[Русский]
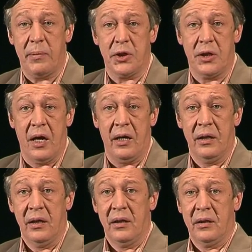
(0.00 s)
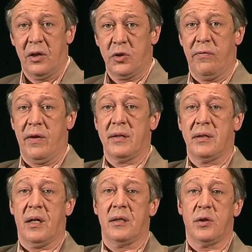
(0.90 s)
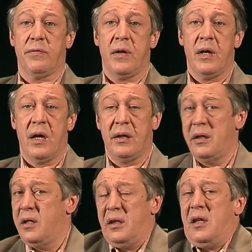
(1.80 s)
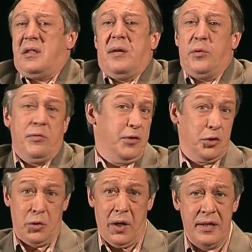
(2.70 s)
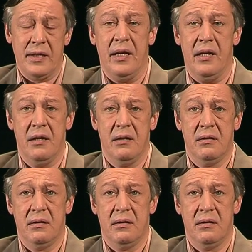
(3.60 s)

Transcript: побеждали. Так что, в конце концов, они делали со мной все, что хотели.